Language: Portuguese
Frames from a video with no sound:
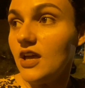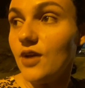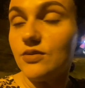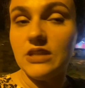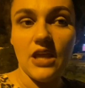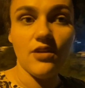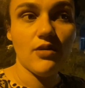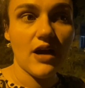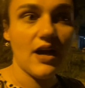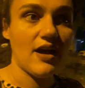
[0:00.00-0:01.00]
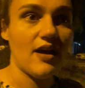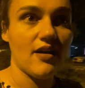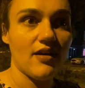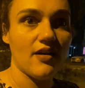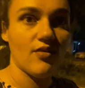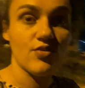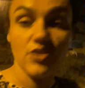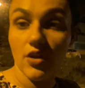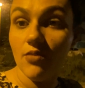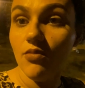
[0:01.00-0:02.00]
Eu tenho a, um
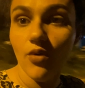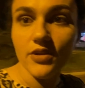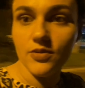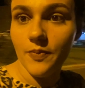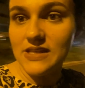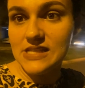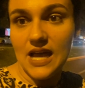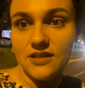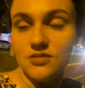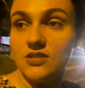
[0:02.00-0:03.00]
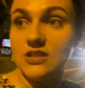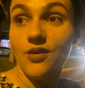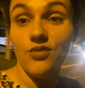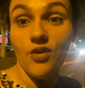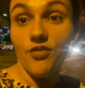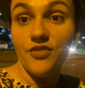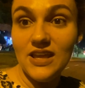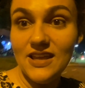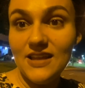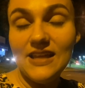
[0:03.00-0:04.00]
sono muito pesado, então eu não vi
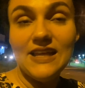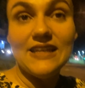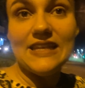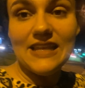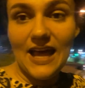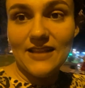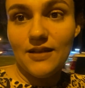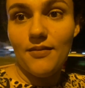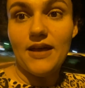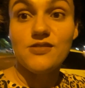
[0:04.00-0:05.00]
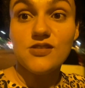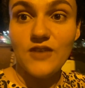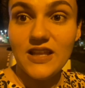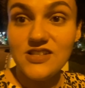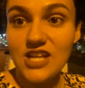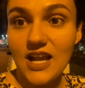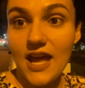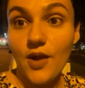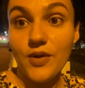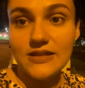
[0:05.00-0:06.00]
nada, mas os ventos
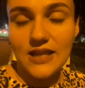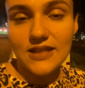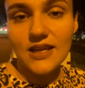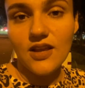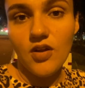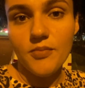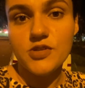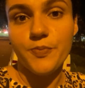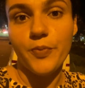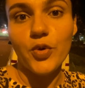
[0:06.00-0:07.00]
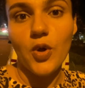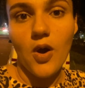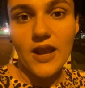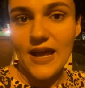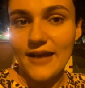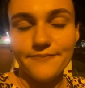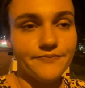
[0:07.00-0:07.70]
chegaram a 80 km por hora.